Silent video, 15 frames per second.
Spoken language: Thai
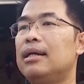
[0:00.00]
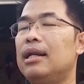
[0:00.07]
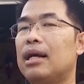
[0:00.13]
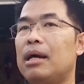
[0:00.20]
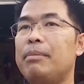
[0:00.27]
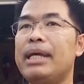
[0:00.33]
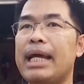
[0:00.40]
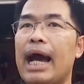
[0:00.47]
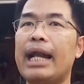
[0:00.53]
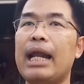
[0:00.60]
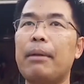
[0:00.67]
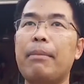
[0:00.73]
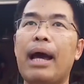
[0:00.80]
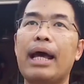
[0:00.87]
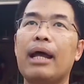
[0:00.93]
แล้วก็มีการ
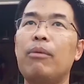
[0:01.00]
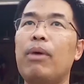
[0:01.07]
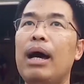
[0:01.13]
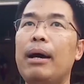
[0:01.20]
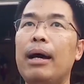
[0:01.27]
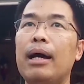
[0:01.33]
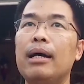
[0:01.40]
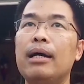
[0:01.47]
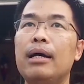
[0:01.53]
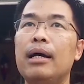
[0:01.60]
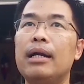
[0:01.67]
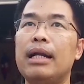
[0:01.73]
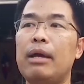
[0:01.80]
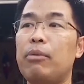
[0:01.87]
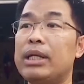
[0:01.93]
นัดหมายกันว่า
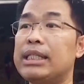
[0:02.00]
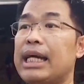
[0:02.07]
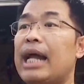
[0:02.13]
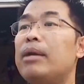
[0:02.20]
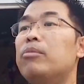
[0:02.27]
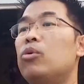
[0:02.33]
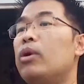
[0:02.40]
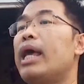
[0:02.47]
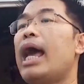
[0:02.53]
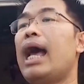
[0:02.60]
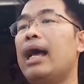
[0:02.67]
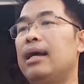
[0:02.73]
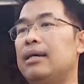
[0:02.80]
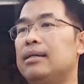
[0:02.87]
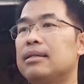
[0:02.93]
ในวันจันทร์พรุ่งนี้
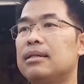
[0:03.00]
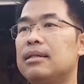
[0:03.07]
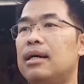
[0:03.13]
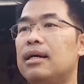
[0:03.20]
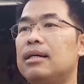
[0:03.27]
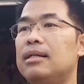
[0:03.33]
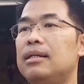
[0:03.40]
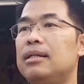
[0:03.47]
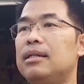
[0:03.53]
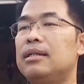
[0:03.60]
ก็คือ